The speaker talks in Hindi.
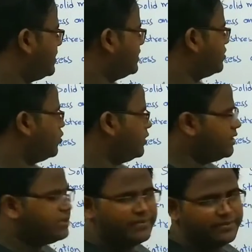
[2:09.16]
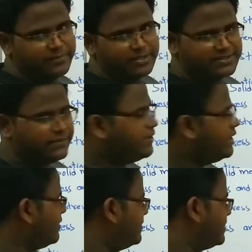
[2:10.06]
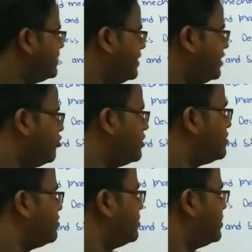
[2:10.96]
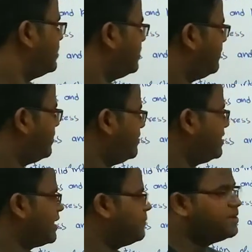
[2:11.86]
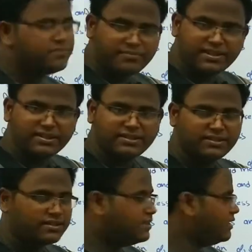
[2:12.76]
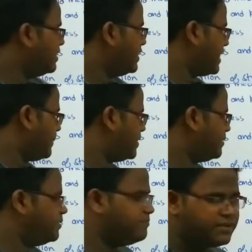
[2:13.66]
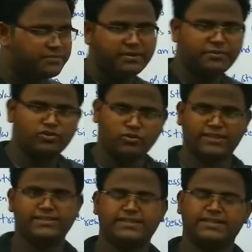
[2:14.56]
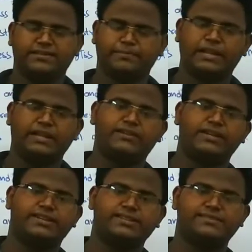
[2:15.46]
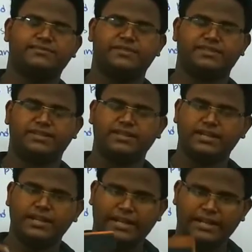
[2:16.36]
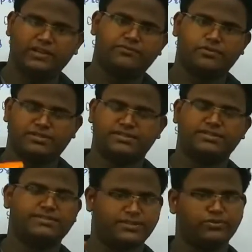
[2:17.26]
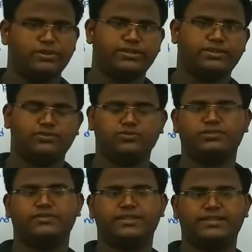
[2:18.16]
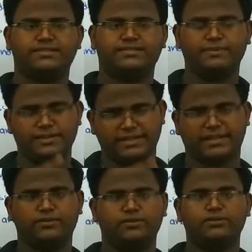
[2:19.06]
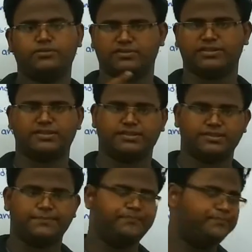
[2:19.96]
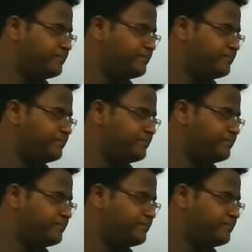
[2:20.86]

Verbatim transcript: देखा था कोनिकल बीम में सेलवेट की वजह से कितना लॉन्गेशन होता है फिर हमने टैपर्ड बीम देखा था टैपर्ड बीम में भी हमने दो केस लिए थे पहला वाला केस जिसमें एरिया ऑफ क्रॉस सेक्शन सर्कुलर था और दूसरा वाला केस जिसमें रेक्टेंगुलर क्रॉस सेक्शन था